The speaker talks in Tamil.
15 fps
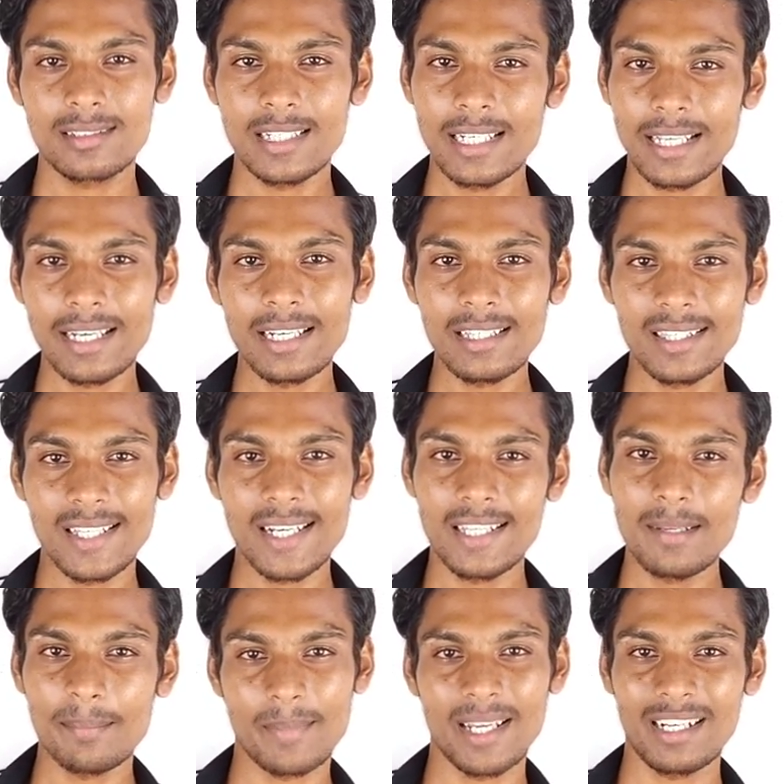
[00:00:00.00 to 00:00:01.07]
சிரிக்கிறீங்கன்னு
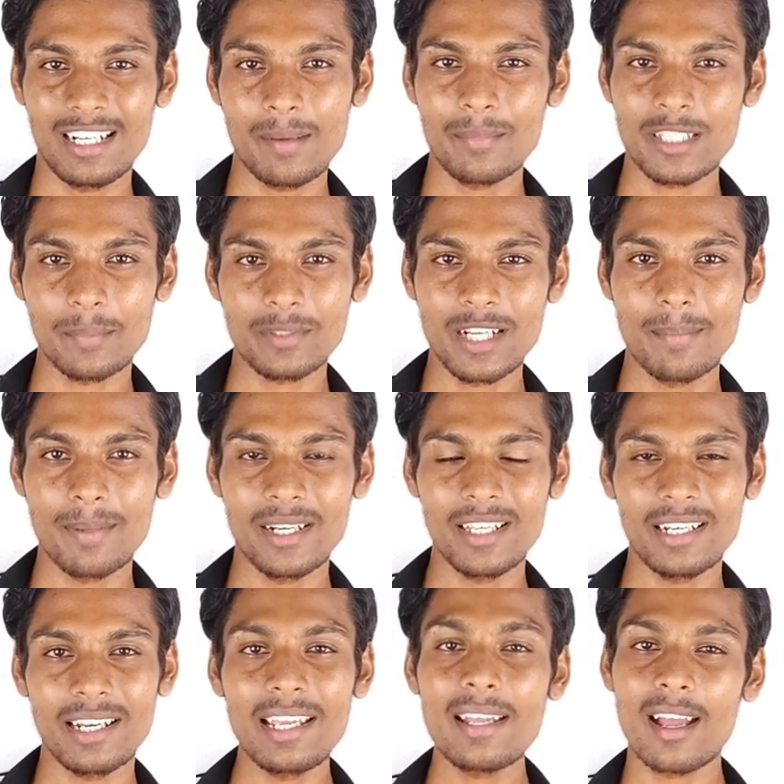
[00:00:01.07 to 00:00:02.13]
தெரியுது மறக்காமல் சப்ஸ்கிரைப்
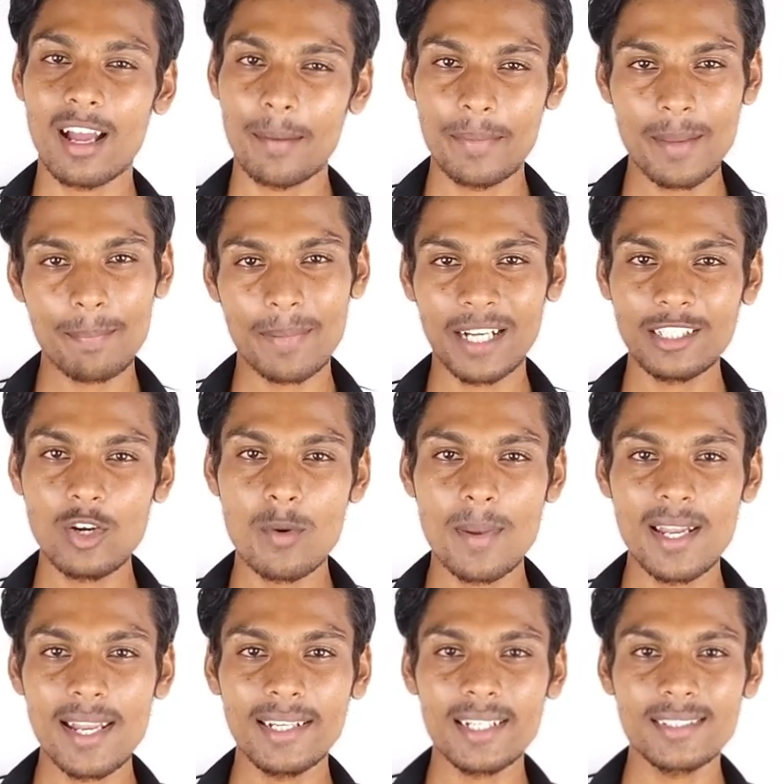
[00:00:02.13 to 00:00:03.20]
பண்ணிடுங்க அப்படியே பக்கத்தில் ஒரு
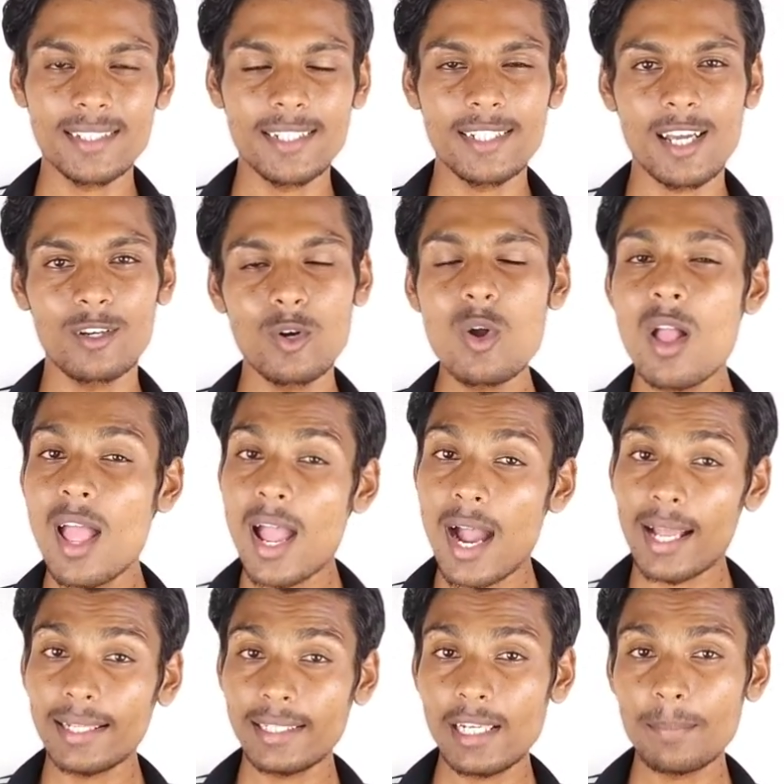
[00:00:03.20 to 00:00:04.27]
பெல் ஐக்கான் ஜெனரேட் ஆகும்
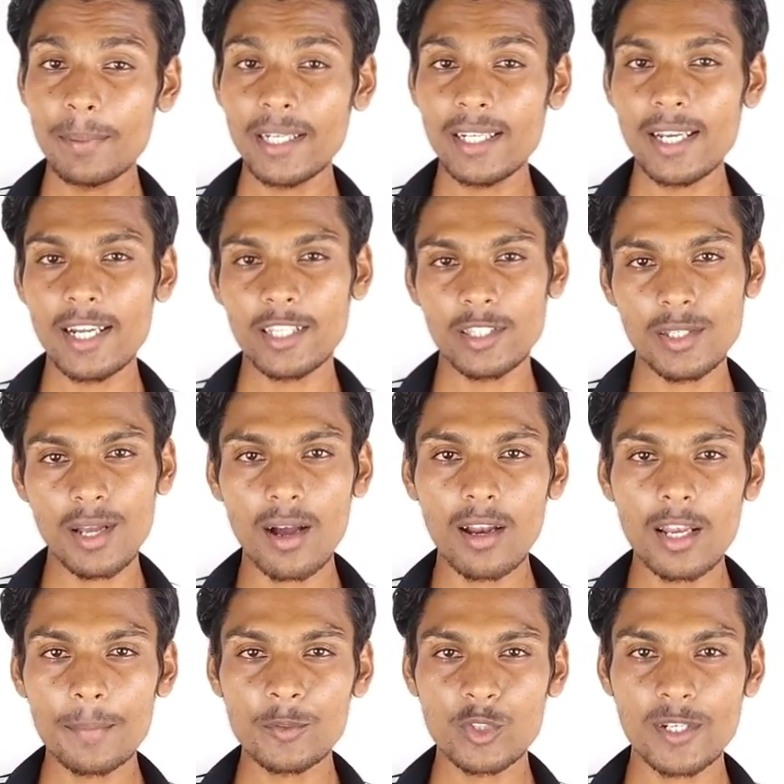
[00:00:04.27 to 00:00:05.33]
அதை கிளிக் பண்ணிங்கன்னா எடுத்து
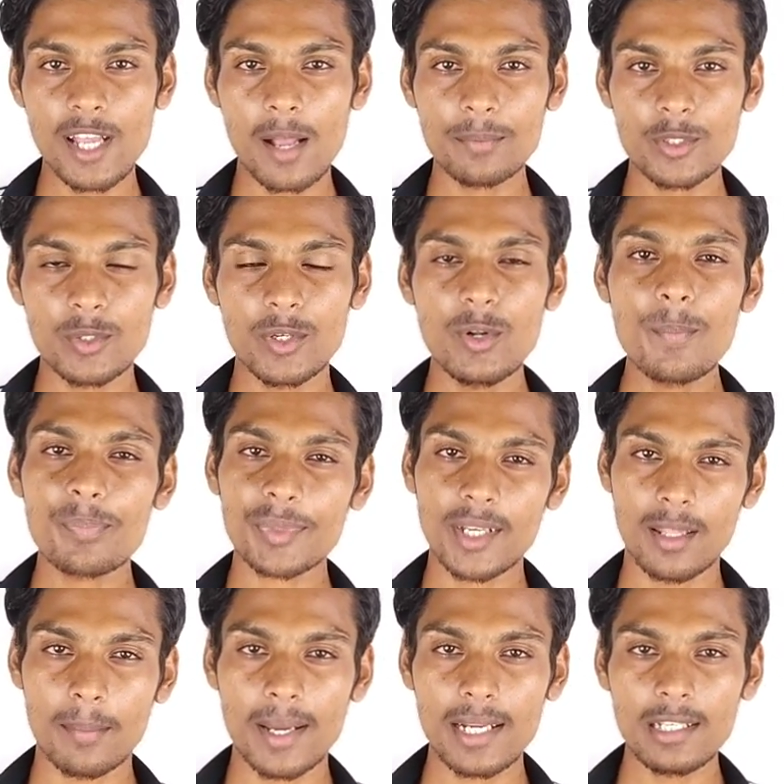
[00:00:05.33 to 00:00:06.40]
ஆல் அப்படின்னு சொல்லிட்டு ஆப்ஷன் வரும்
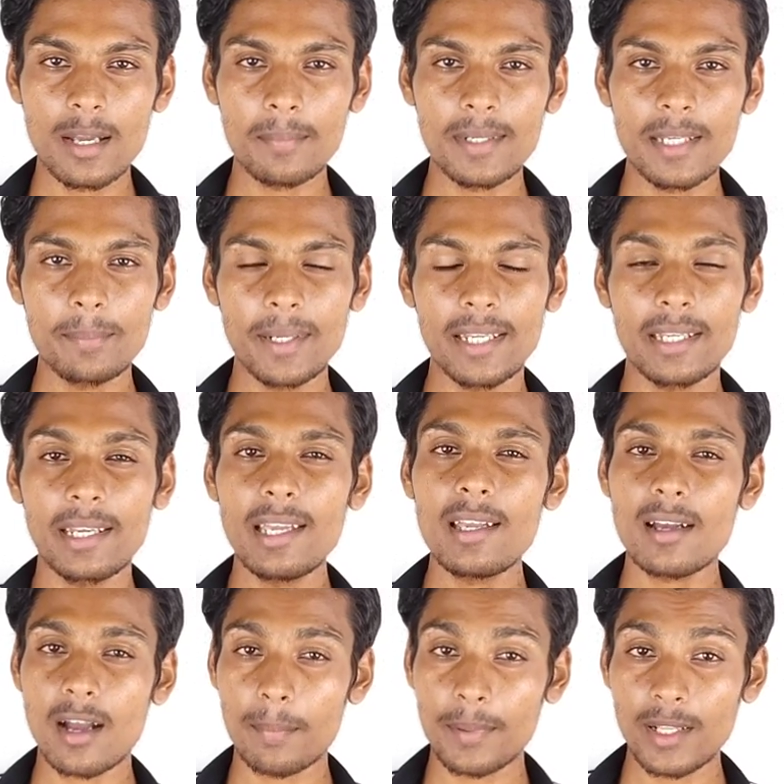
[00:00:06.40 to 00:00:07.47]
அதை மறக்காமல் கிளிக் பண்ணிக்கங்க
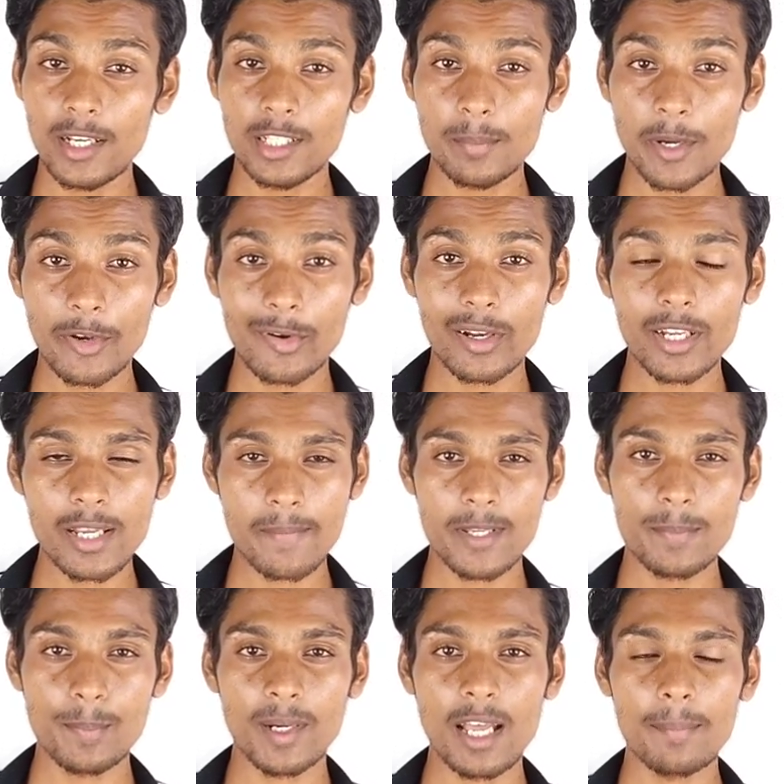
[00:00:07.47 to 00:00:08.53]
அப்போ தான் இது மாதிரி வீடியோ நீங்கள்
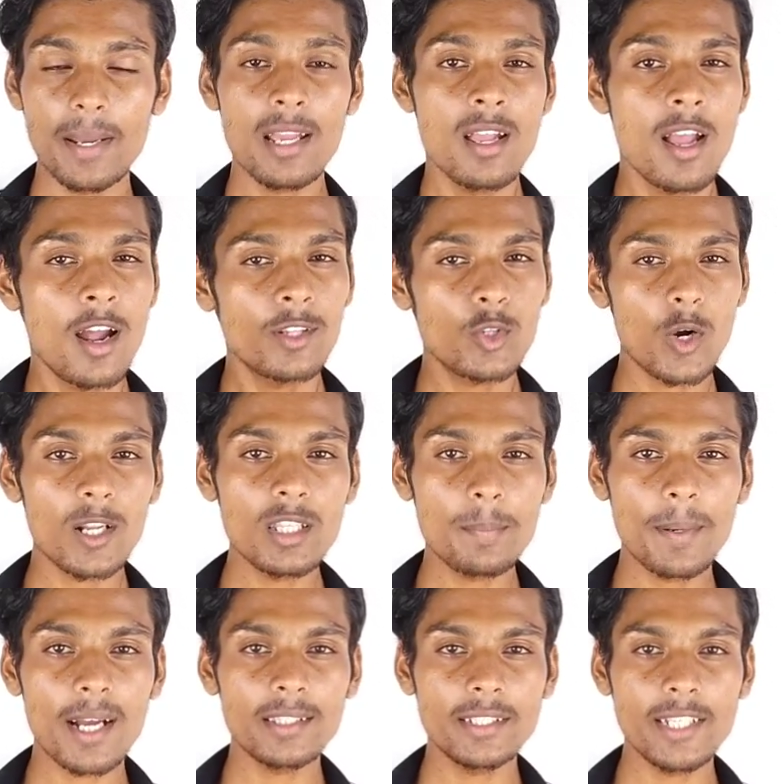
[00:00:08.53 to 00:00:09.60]
மிஸ் பண்ணாமல் தொடர்ந்து
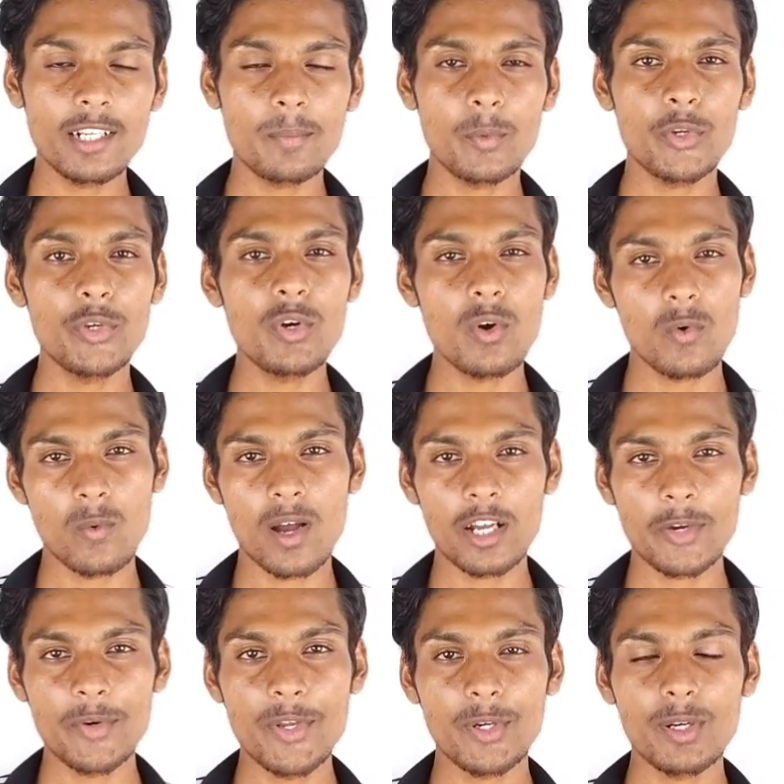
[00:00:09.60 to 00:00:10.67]
பார்த்துட்டே இருக்க முடியும்
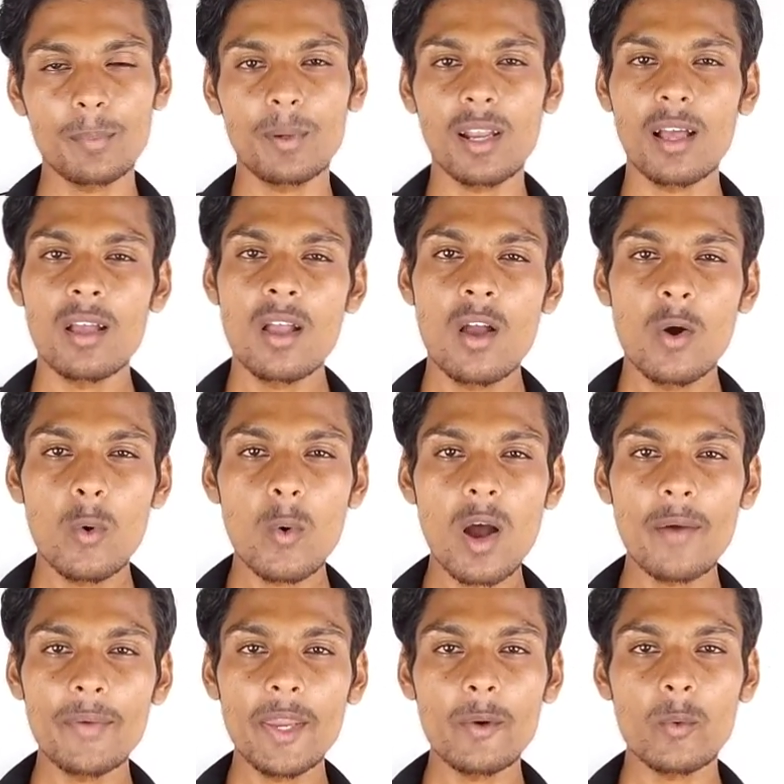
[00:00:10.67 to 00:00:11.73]
வாங்க வீடியோக்குள்ளே போகலாம்
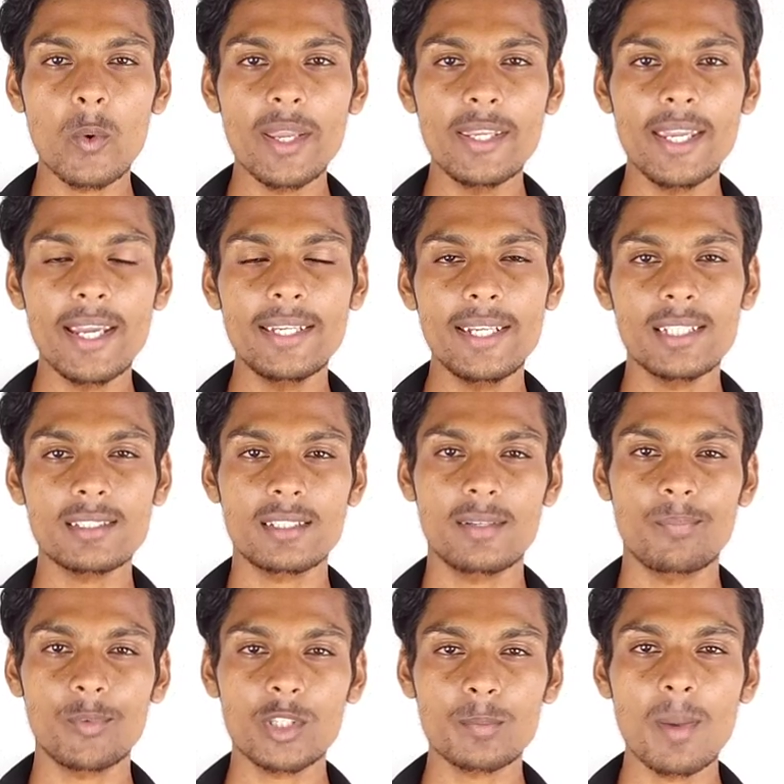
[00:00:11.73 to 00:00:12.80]
ஹுவாவே ஒய் எயிட் எஸ்
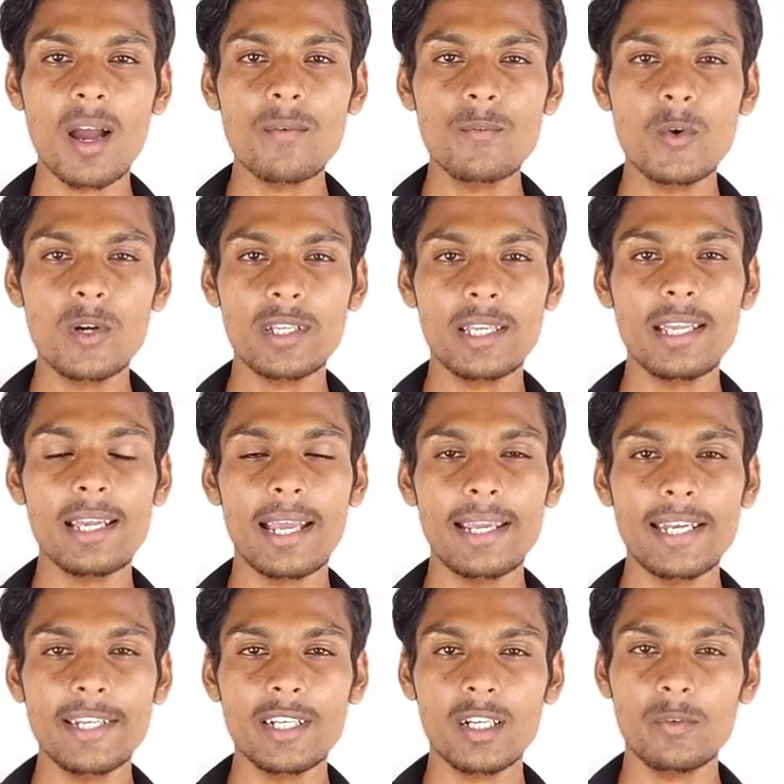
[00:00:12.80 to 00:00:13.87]
இந்த ஸ்மார்ட் ஃபோனுக்கு
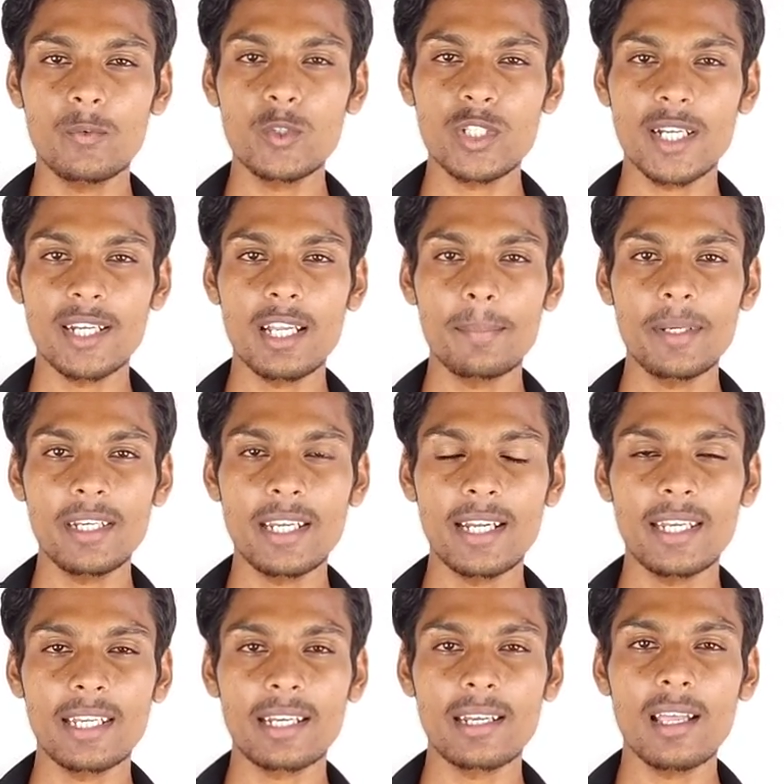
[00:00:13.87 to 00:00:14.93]
ஹைலைட்டான ஃபியூச்சர் என்ன அப்படின்னு
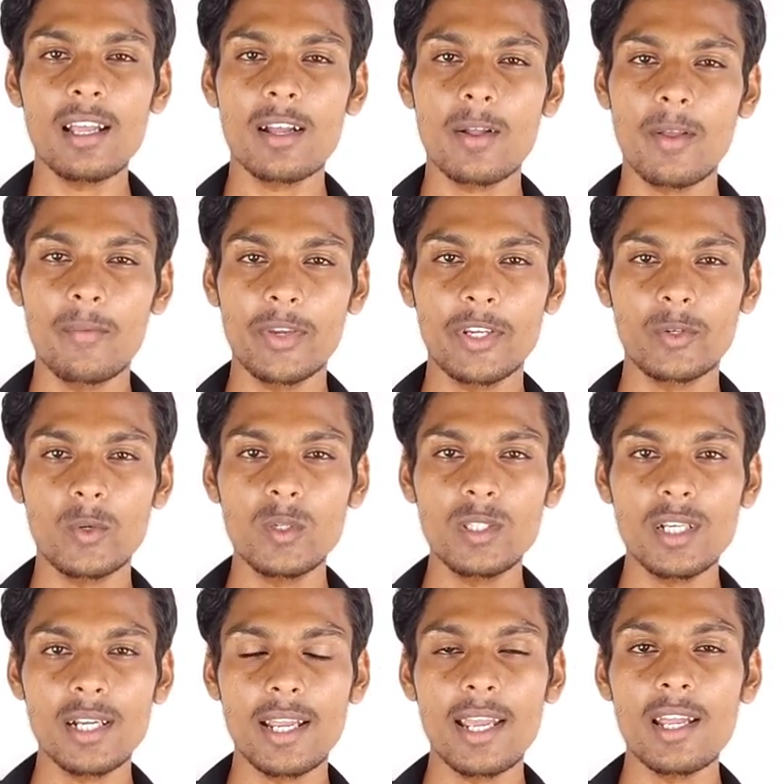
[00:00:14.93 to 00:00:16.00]
கேட்டிங்கன்னா இவங்க
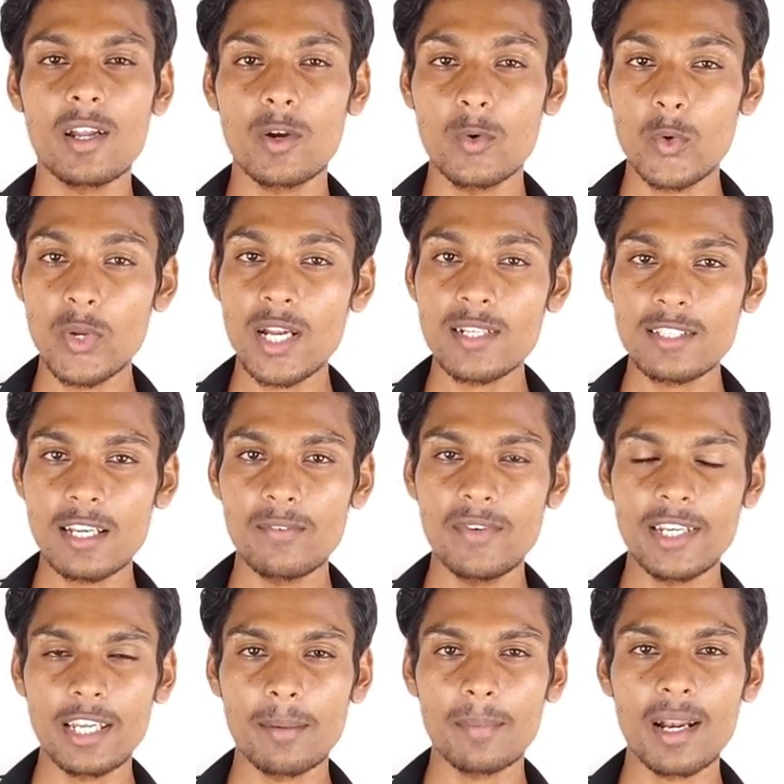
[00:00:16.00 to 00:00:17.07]
கொடுத்துருக்க டுயல்
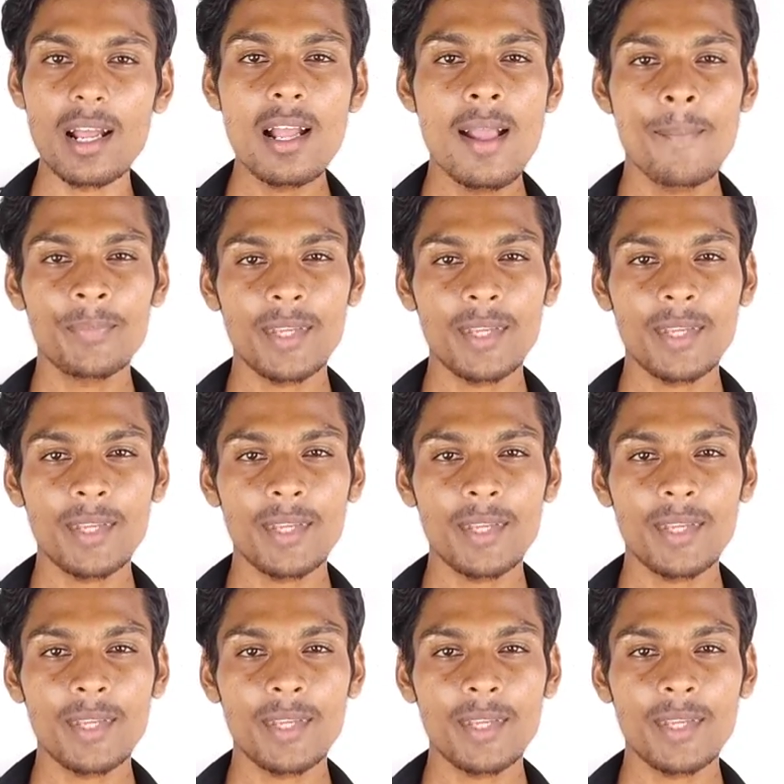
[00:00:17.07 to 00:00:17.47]
செல்ஃபி கேமரா